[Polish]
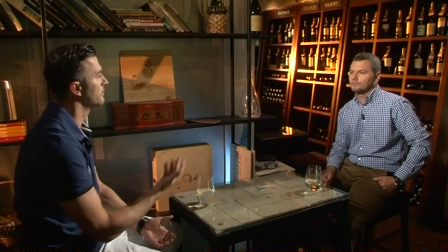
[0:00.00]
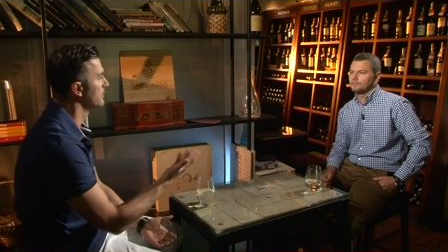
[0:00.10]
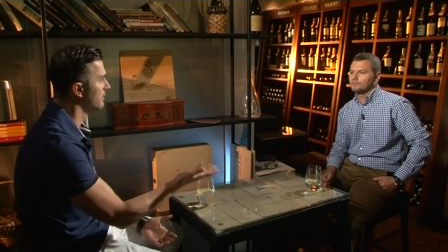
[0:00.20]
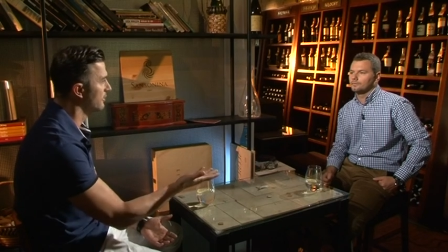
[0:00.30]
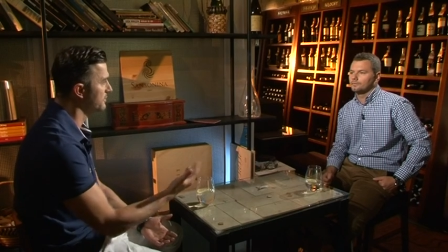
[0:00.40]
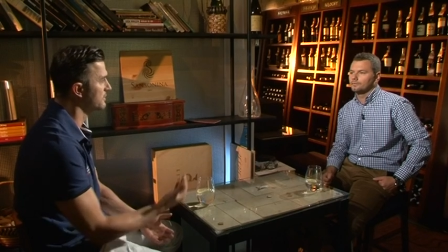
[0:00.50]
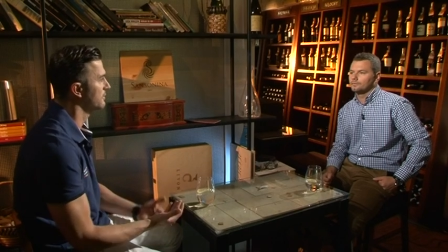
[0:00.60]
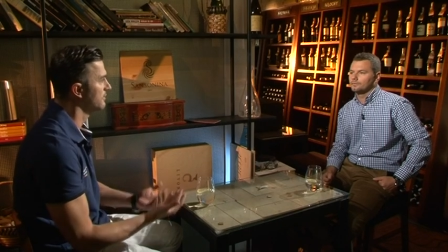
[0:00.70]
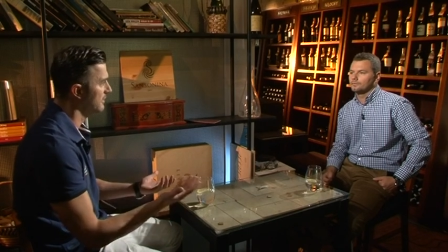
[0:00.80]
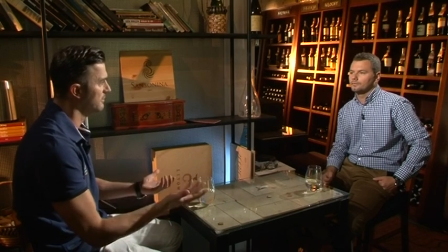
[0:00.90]
którego
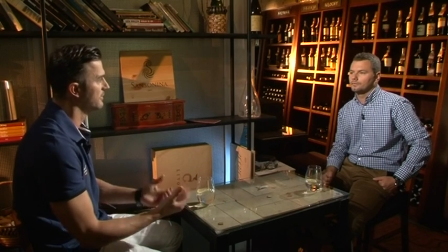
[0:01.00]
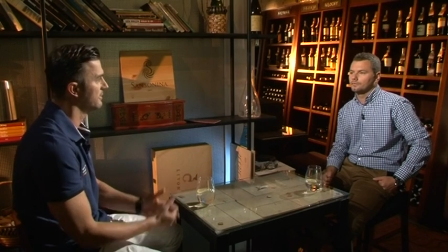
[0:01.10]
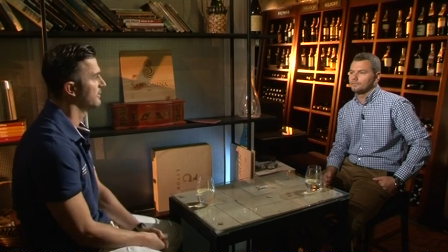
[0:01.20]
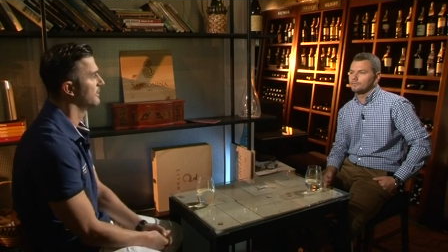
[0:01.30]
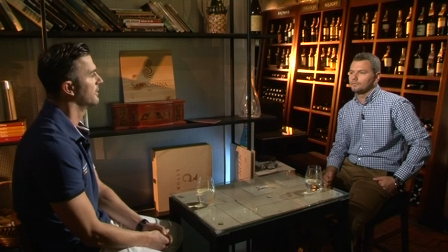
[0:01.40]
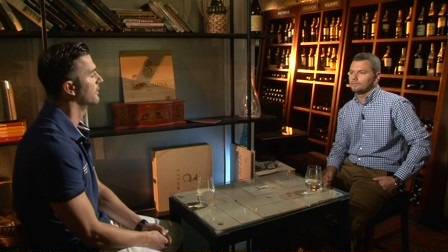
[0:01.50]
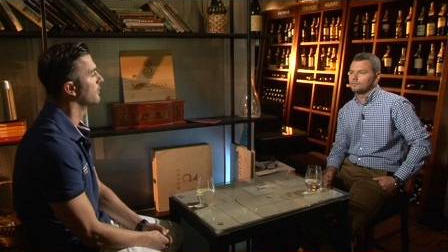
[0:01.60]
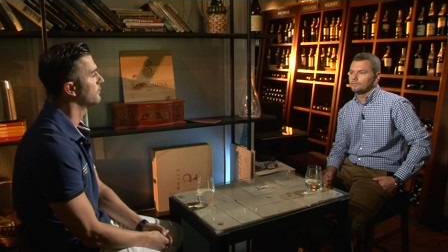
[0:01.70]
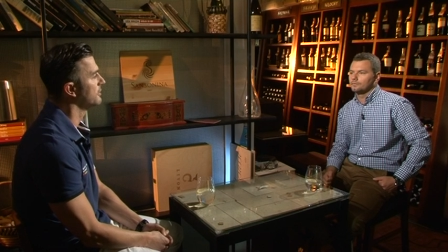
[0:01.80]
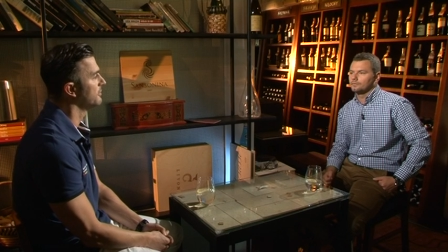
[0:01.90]
opisują albo
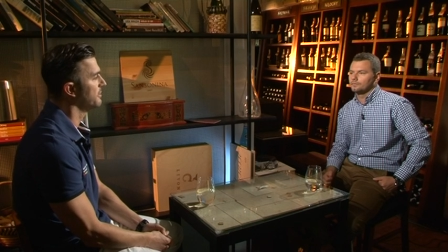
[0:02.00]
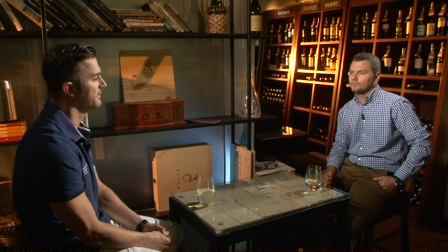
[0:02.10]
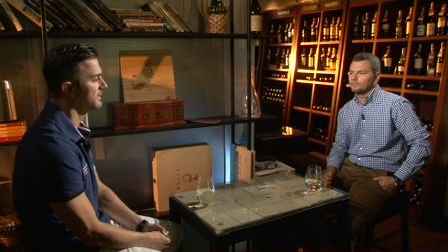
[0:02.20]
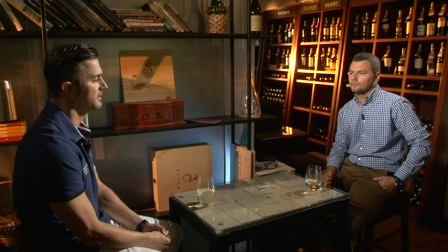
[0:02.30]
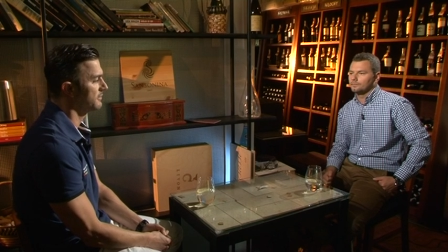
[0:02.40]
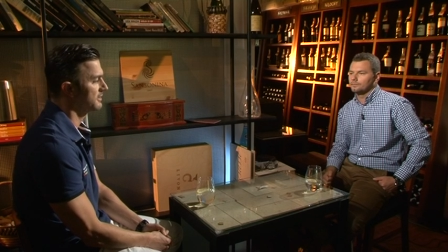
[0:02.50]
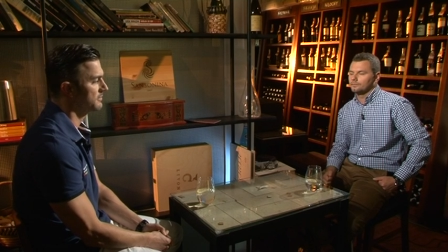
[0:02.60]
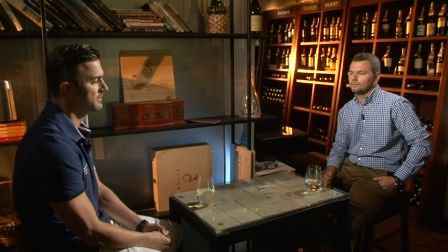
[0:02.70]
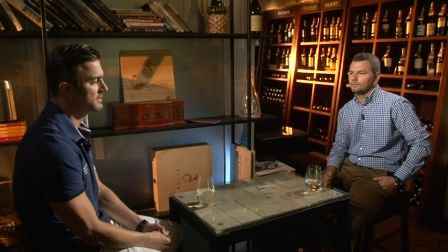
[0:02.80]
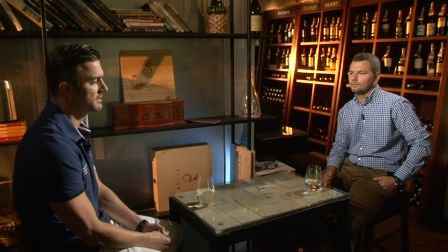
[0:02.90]
o którym opowiadają.
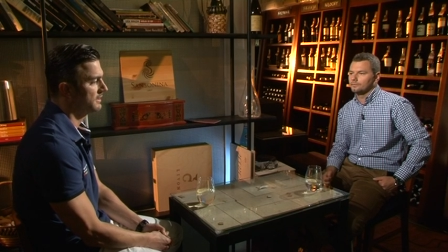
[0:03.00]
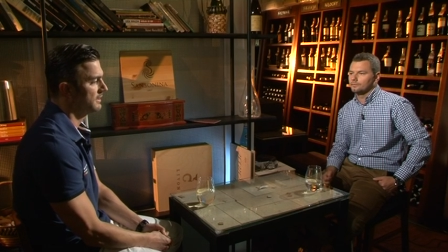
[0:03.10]
Natomiast